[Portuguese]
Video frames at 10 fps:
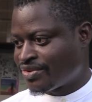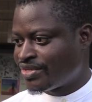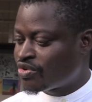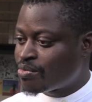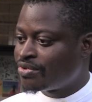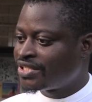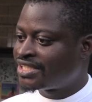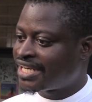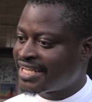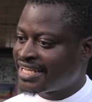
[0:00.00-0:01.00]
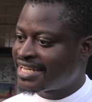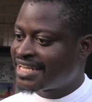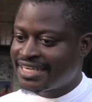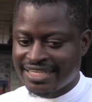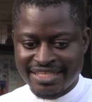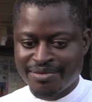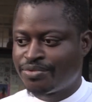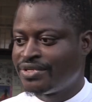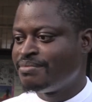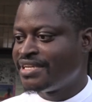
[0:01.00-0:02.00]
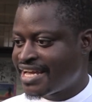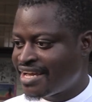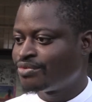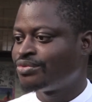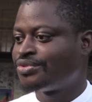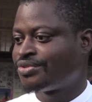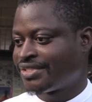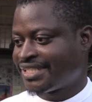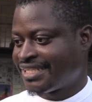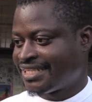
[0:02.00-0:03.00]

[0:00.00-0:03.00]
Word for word: onde é que eu pude extrair cada tipo de minérios